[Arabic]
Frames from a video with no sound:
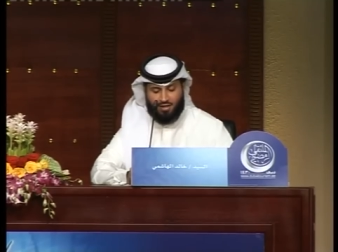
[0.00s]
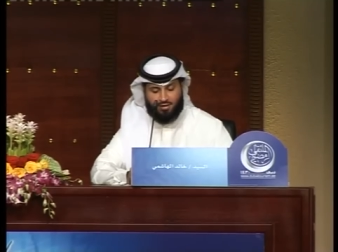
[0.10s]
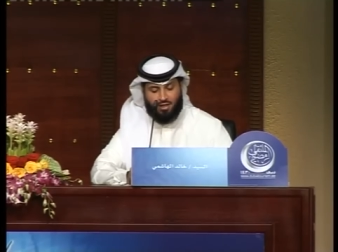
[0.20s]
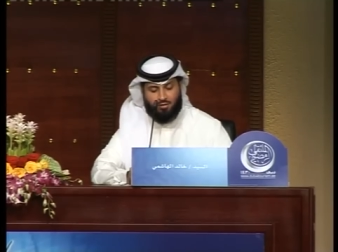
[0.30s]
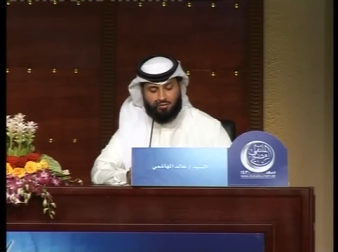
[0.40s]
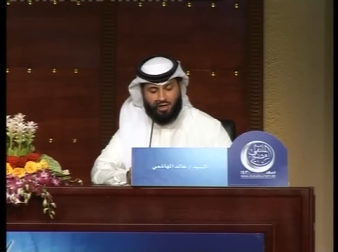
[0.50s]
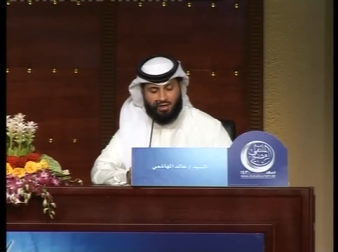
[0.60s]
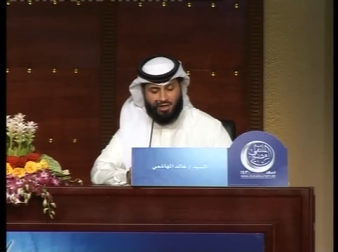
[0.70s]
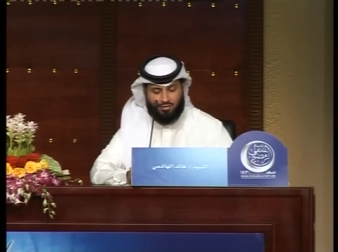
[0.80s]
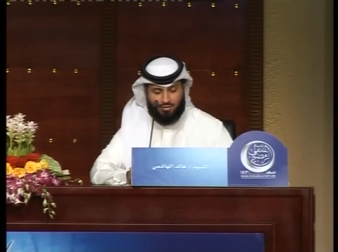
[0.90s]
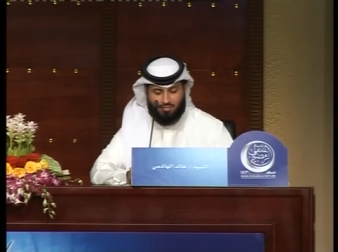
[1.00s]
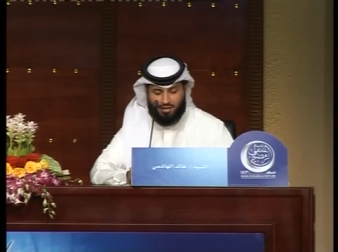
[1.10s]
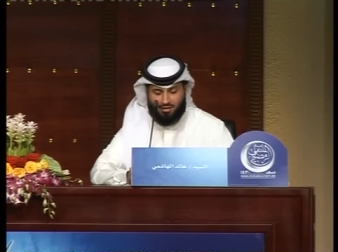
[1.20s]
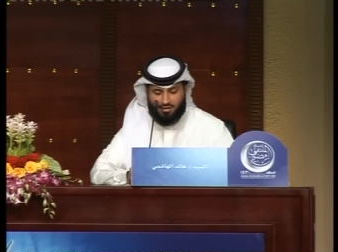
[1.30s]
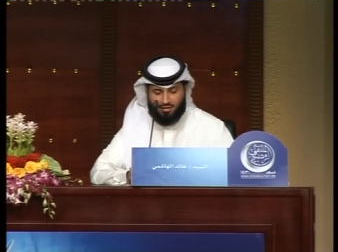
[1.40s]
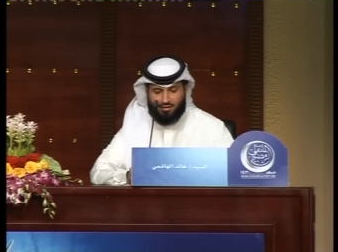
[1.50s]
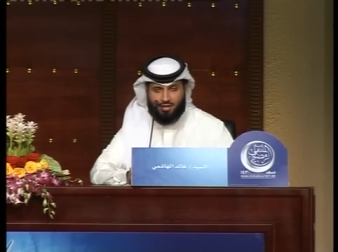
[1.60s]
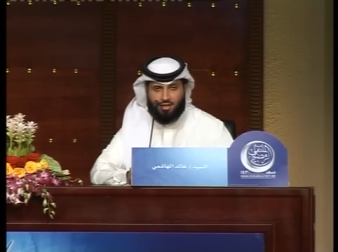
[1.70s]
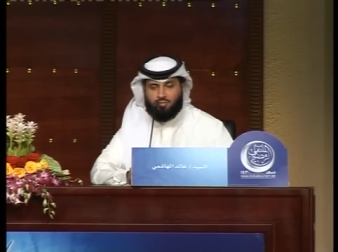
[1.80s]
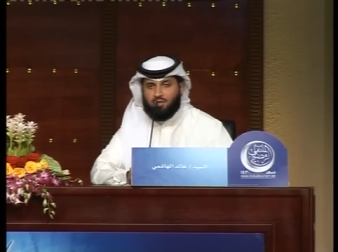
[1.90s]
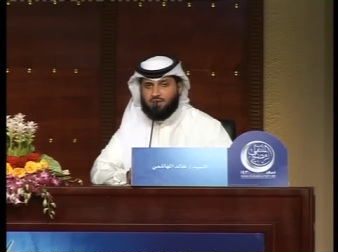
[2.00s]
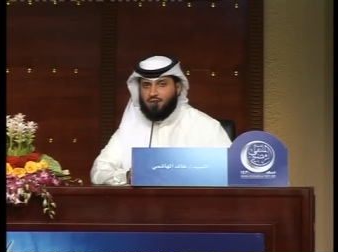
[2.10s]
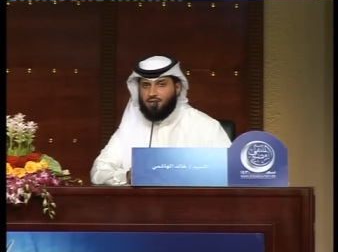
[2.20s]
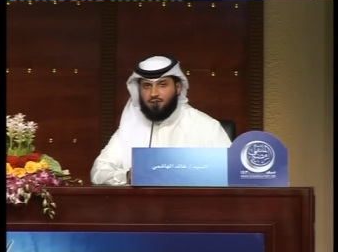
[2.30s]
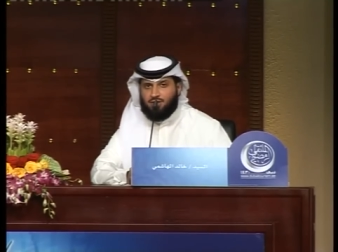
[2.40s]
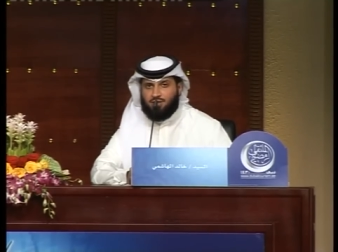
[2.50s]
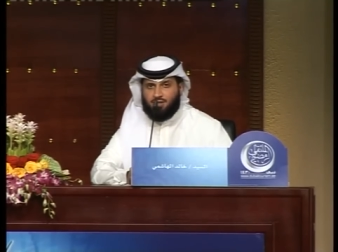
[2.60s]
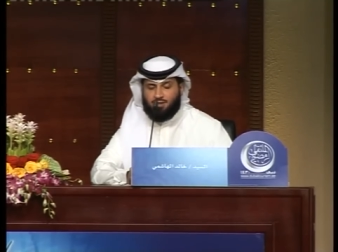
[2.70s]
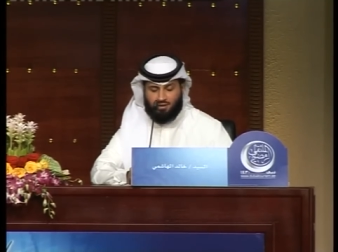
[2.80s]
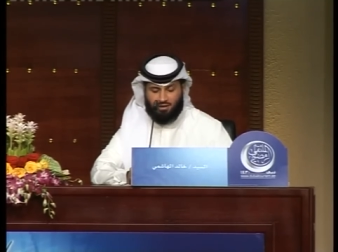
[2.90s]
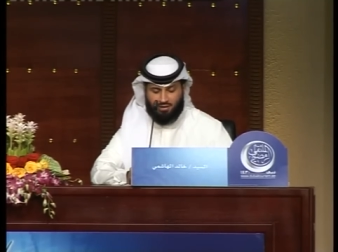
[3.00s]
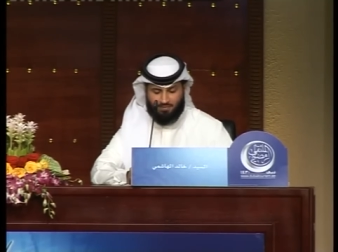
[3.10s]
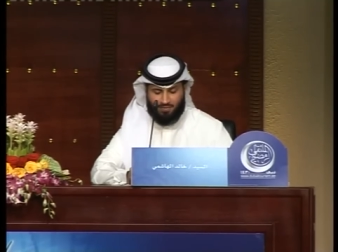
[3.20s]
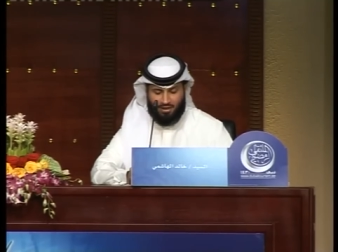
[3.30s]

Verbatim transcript: أتحلو حياة المرء من غير دينه